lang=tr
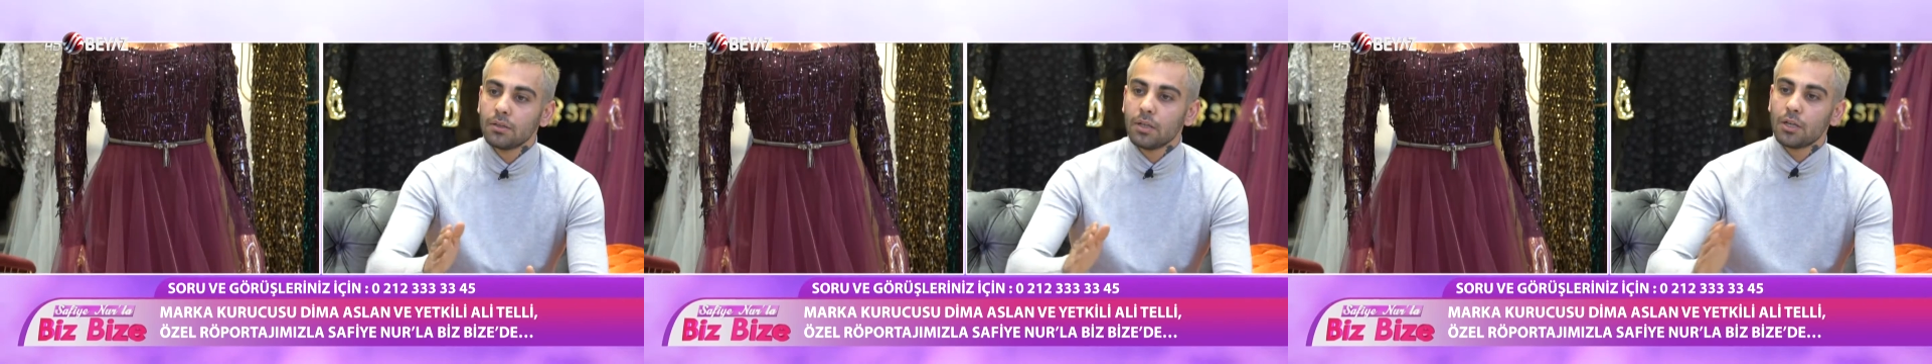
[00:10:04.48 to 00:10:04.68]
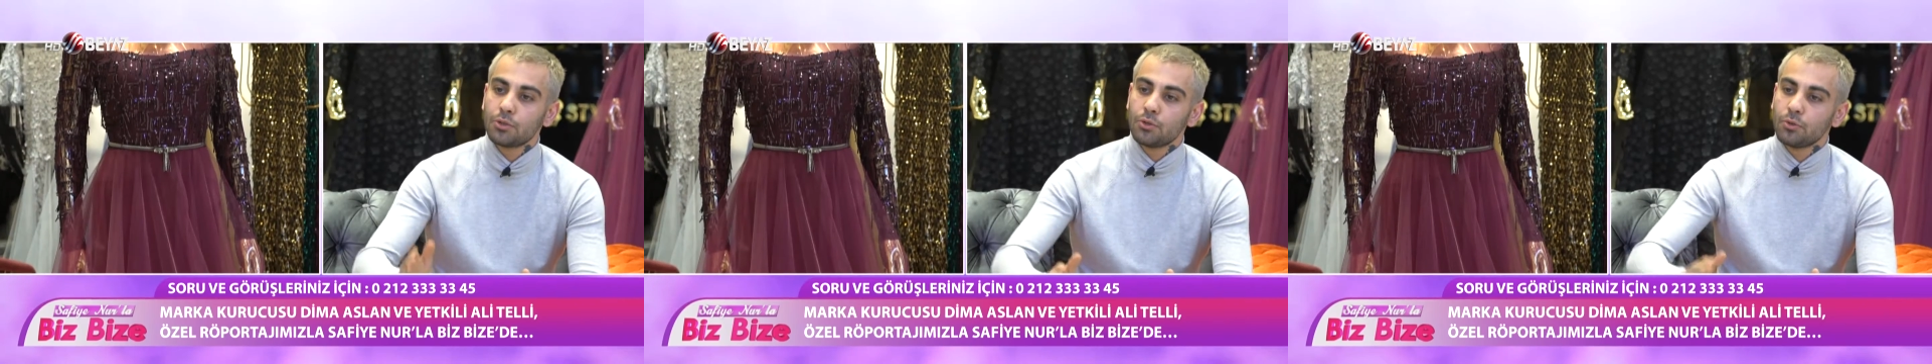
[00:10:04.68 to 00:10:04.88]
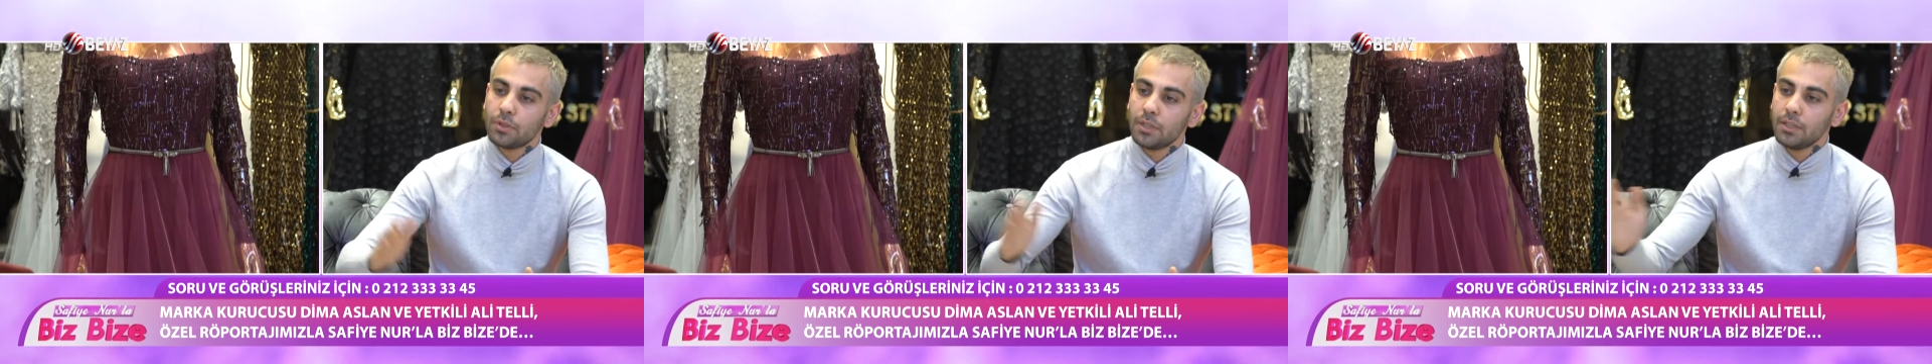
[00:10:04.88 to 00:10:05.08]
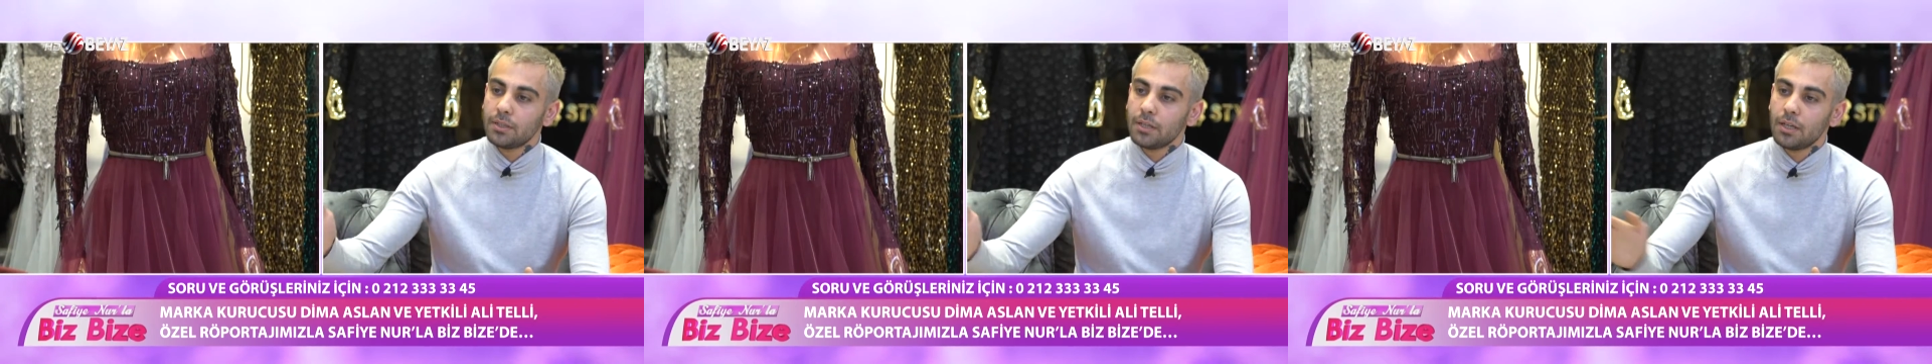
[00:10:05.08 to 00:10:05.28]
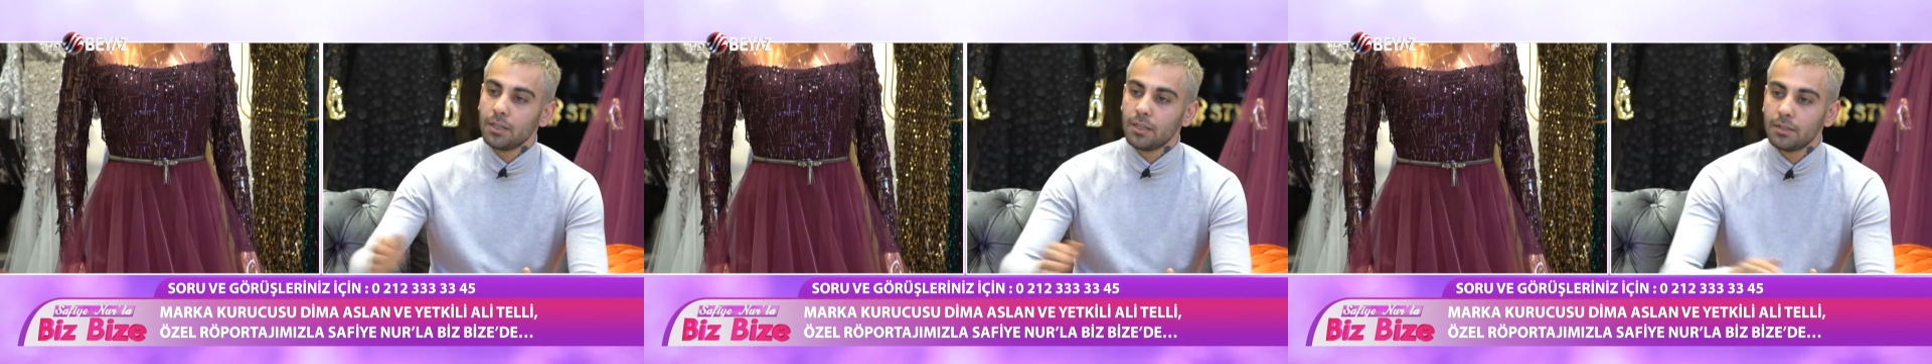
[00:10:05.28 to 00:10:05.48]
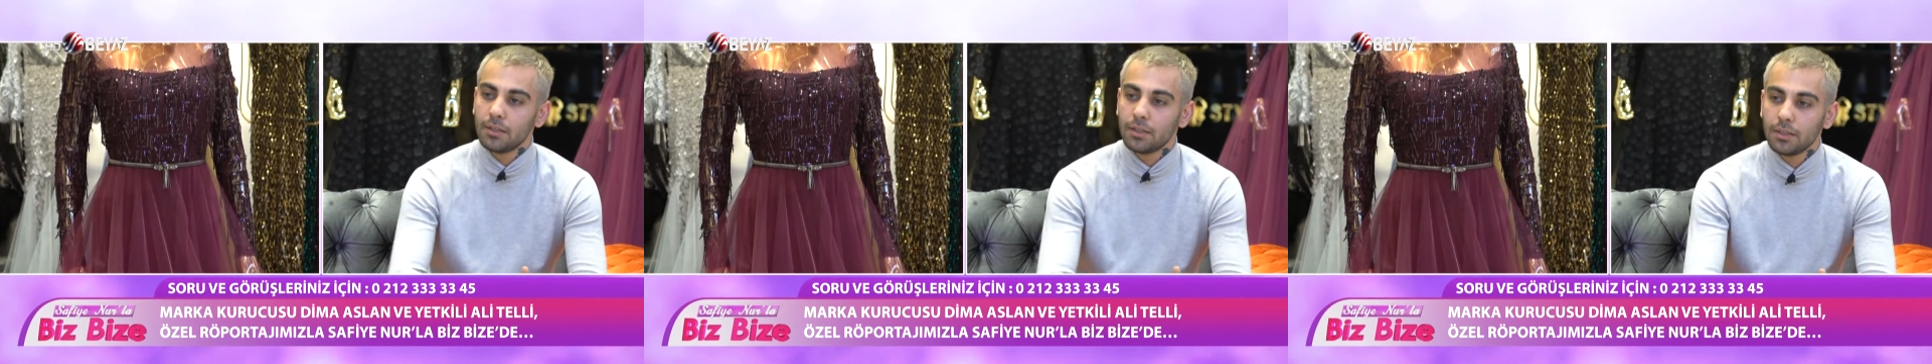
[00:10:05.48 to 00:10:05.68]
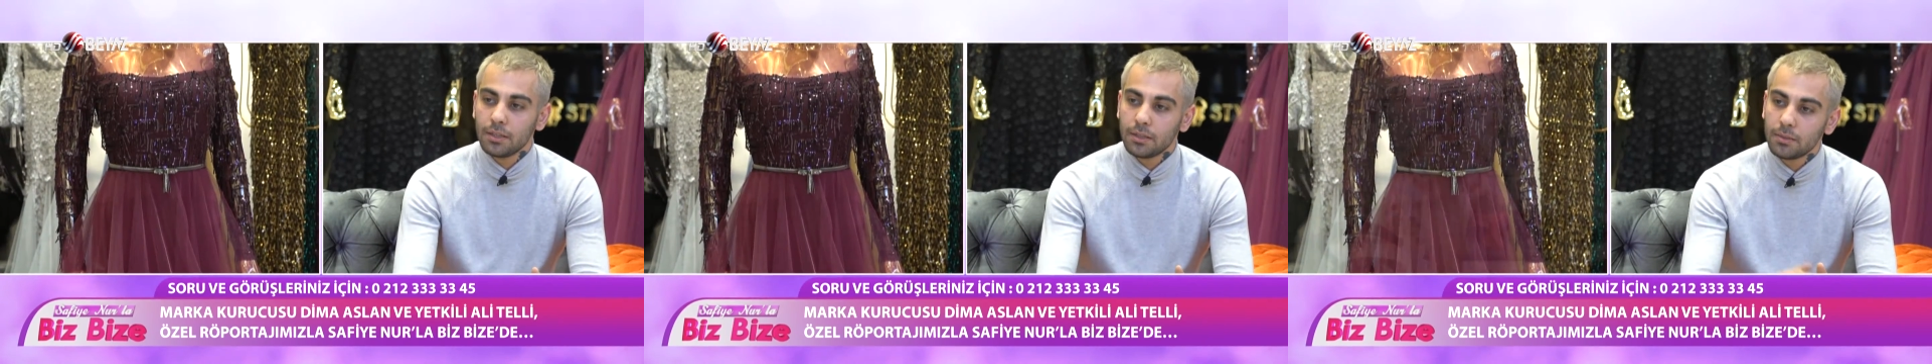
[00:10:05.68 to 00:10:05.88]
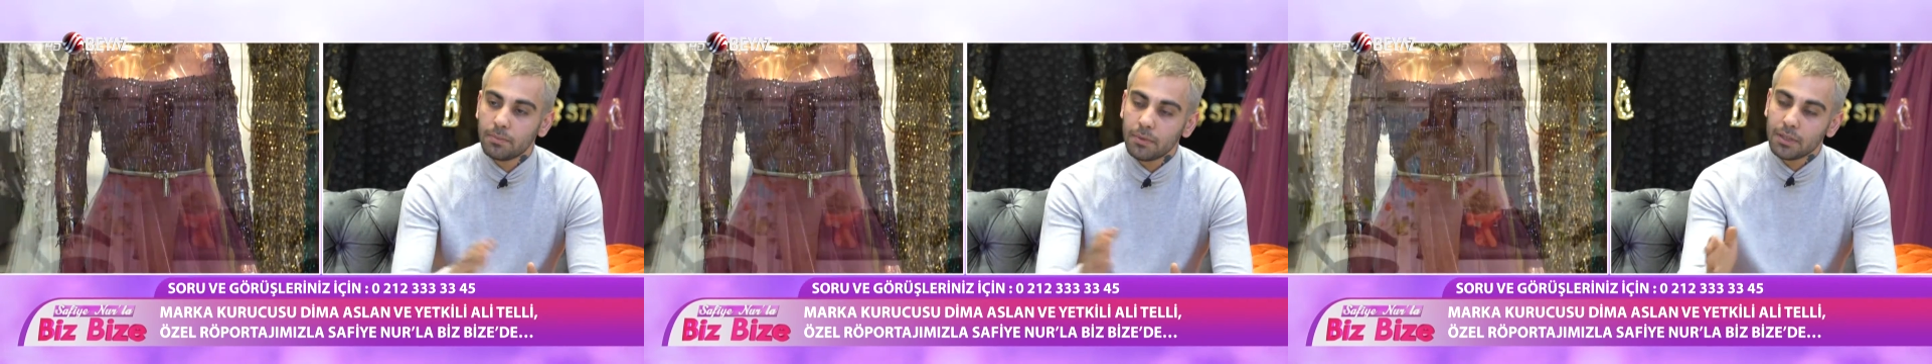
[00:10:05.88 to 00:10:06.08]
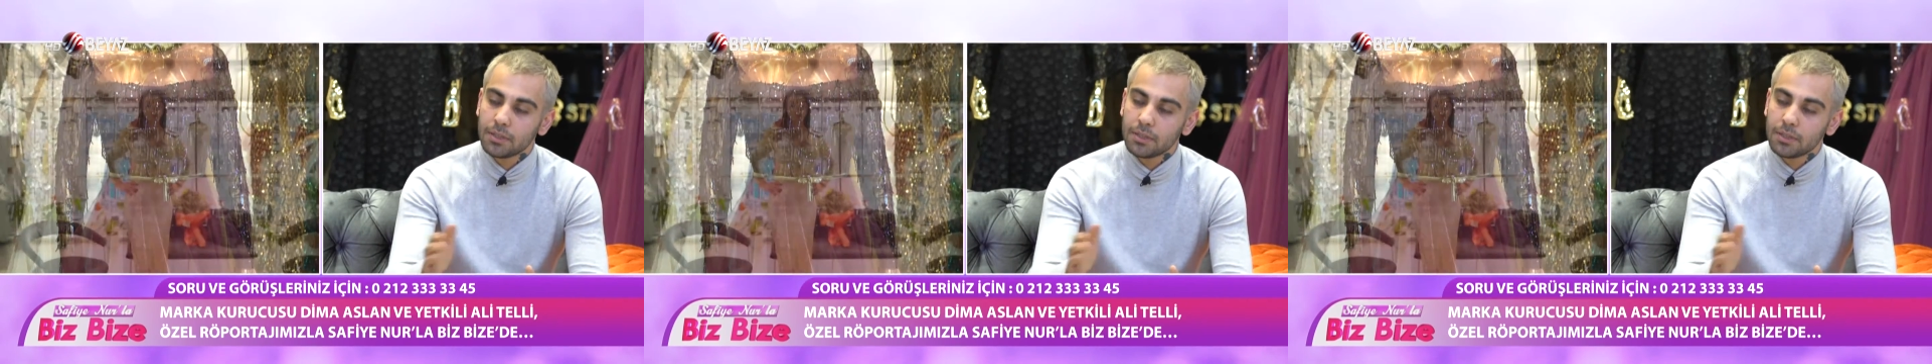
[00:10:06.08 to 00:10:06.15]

daha çok İtalya'dan gidip